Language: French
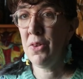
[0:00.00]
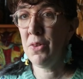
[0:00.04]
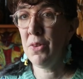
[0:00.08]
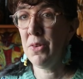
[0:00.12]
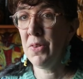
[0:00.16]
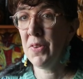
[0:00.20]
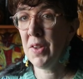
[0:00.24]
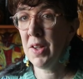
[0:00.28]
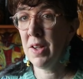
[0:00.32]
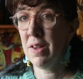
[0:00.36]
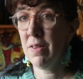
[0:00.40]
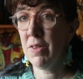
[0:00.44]

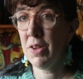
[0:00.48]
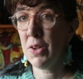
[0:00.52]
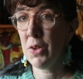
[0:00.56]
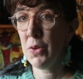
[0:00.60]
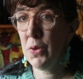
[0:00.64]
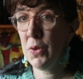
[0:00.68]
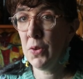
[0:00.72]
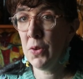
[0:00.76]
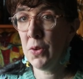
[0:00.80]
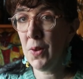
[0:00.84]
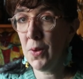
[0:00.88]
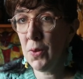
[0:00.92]
jusqu'à avoir
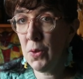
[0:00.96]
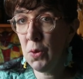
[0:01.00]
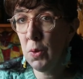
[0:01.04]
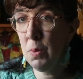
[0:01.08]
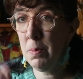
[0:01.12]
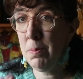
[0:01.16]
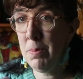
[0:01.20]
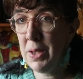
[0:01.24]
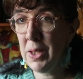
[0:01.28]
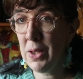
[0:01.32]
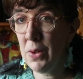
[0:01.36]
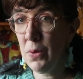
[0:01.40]
une sorte de
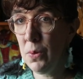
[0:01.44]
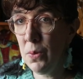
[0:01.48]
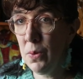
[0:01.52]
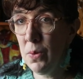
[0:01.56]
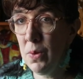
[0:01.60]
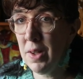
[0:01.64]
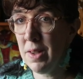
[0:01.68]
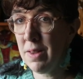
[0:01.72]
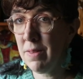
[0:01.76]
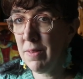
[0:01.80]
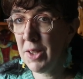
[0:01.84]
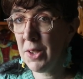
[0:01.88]
bingo
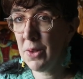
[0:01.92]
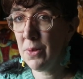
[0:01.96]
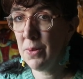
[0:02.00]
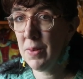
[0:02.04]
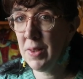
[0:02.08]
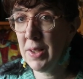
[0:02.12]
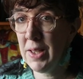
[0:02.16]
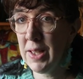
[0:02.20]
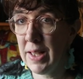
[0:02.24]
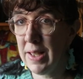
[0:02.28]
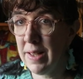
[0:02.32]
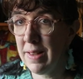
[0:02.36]
avec
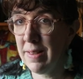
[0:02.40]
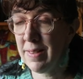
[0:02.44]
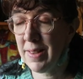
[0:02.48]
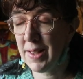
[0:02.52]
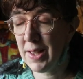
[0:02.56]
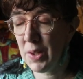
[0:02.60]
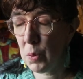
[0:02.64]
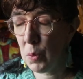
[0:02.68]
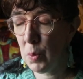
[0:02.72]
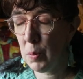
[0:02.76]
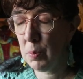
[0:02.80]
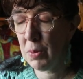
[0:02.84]
une case
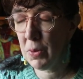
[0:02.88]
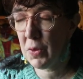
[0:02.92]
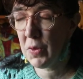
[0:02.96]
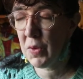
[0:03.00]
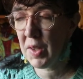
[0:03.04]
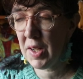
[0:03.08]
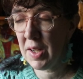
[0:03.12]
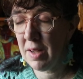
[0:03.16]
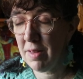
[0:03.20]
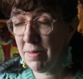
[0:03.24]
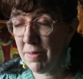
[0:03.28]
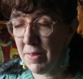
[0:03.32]
récompense
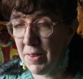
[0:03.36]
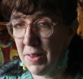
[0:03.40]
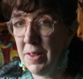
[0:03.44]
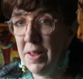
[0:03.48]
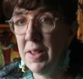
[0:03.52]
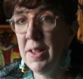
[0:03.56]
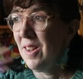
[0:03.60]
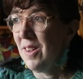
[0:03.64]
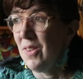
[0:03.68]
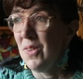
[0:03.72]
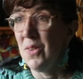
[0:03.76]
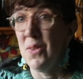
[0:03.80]
à la fin.
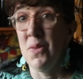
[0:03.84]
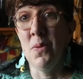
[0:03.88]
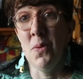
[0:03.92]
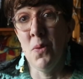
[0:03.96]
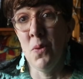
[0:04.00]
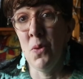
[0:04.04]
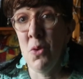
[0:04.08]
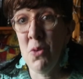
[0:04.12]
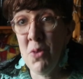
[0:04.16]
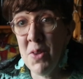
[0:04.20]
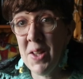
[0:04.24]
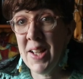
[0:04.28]

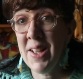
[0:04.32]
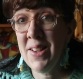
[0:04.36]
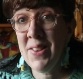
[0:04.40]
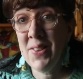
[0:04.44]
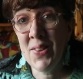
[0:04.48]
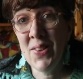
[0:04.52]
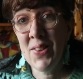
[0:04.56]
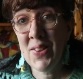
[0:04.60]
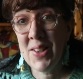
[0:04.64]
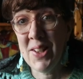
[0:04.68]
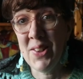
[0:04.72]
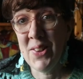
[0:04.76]
On verra ce
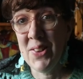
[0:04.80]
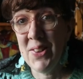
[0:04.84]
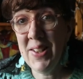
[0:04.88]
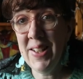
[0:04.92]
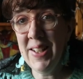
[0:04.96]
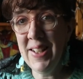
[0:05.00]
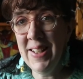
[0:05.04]
que ça donne.